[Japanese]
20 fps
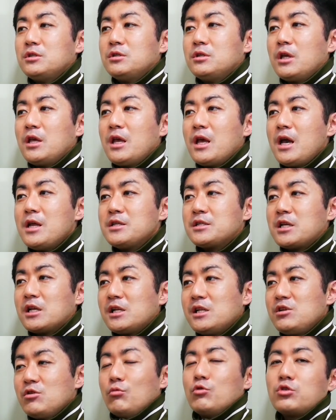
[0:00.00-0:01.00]
う エーアイ に
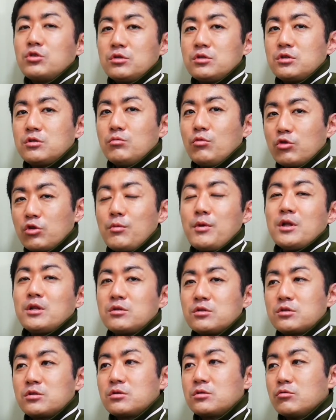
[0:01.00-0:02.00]
責任をも求め
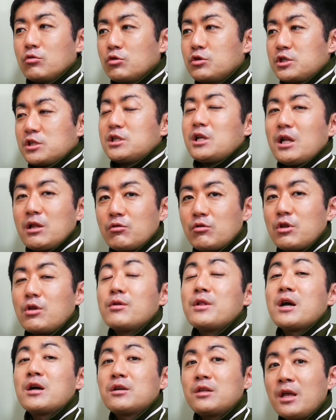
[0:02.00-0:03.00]
押し付けるので
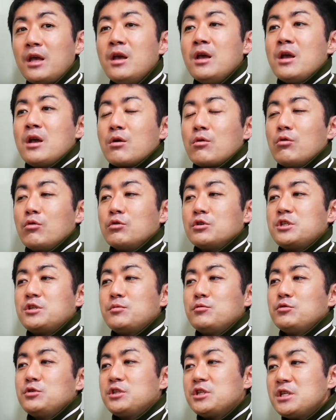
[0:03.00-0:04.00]
はなくて、こう
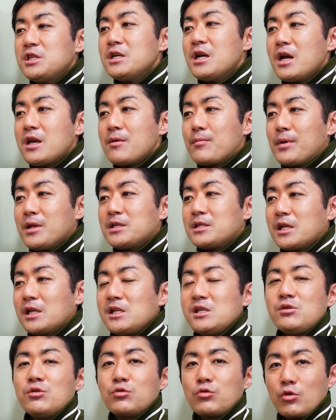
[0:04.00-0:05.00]
自分自身がやっぱり
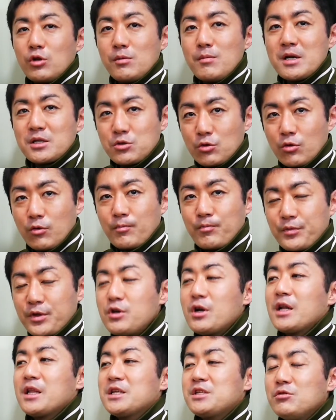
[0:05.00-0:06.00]
責任を取りましょうっ
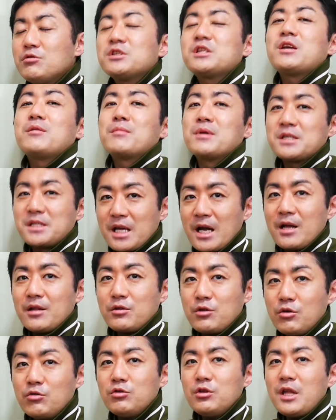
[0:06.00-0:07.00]
ていう話をしてみました。
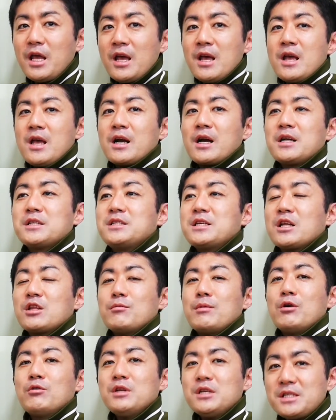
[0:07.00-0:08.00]
ということで、勝也
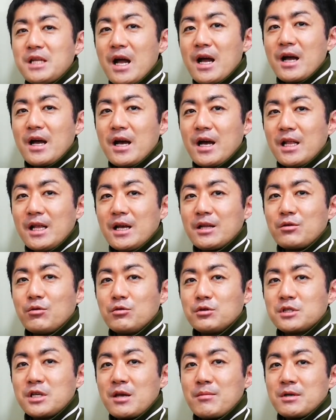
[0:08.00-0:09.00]
の孫でした。ありがと
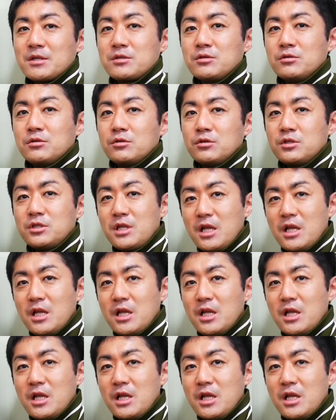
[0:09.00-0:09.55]
うございます。失